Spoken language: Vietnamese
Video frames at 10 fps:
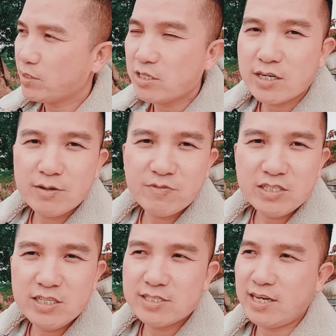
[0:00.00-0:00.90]
mà trước đây em
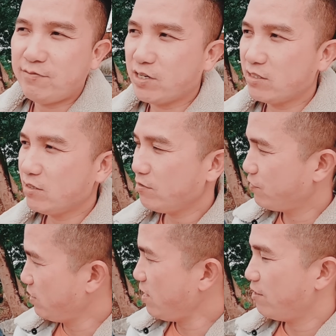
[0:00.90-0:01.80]
vẫn chia sẻ về những cái
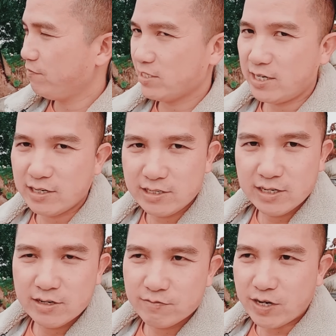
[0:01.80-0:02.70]
vấn đề về xe hơi
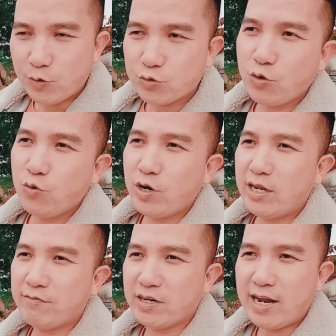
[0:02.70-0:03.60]
về ô tô
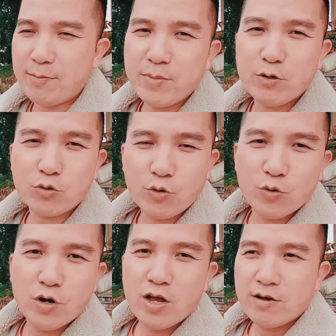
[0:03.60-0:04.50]
hay là về đam mê ô tô
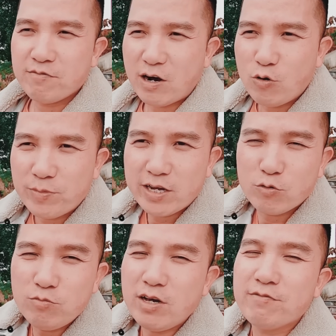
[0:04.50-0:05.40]
và hôm nay
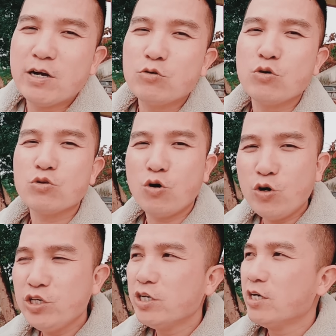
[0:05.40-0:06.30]
cũng là về ô tô
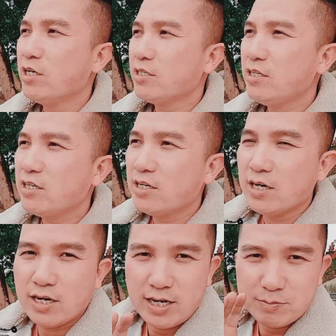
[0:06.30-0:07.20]
thôi nhưng
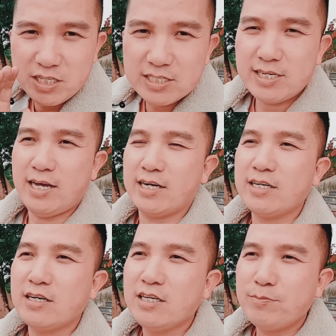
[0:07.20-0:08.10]
em chia sẻ
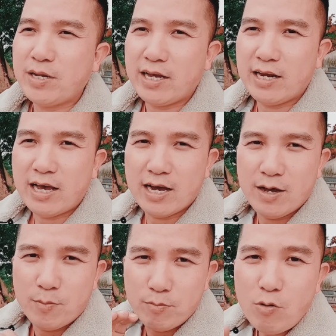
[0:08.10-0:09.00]
cái clip này là
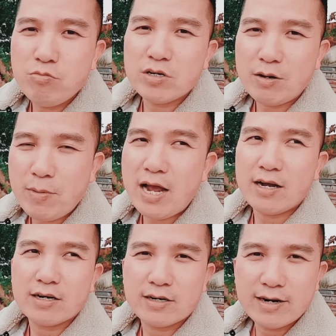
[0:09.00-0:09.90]
mong các
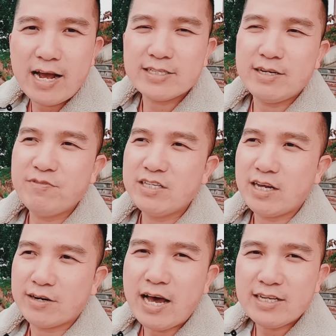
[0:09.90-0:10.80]
bác đang xem video
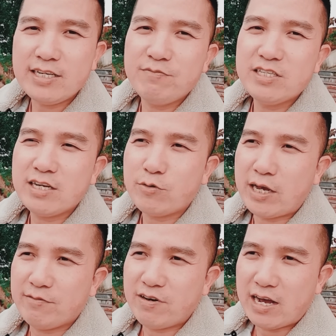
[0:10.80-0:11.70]
này đã xem video
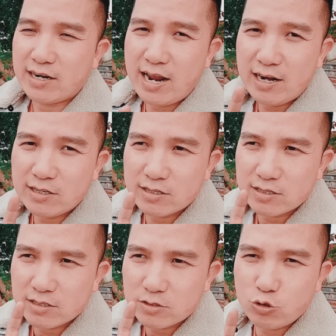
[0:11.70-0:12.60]
này và đang
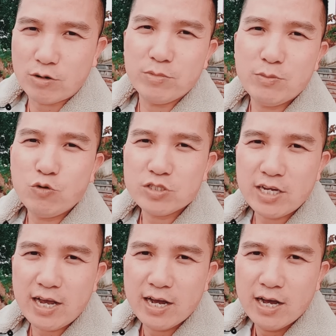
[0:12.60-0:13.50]
chuẩn bị mua
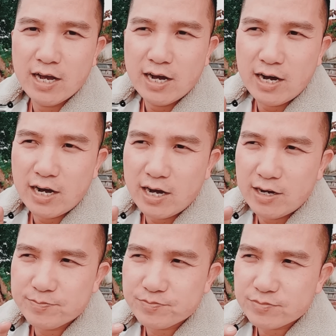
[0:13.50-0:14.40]
xe uh,
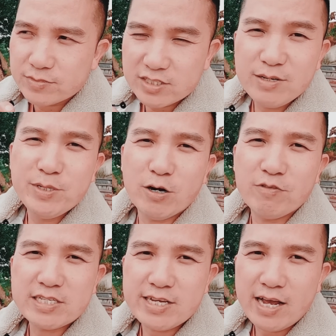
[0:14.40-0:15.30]
tìm
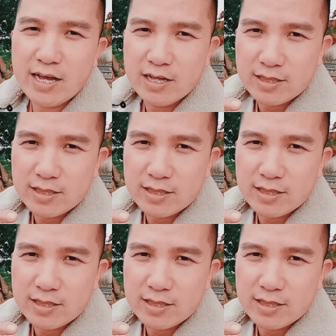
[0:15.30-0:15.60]
hiểu về xe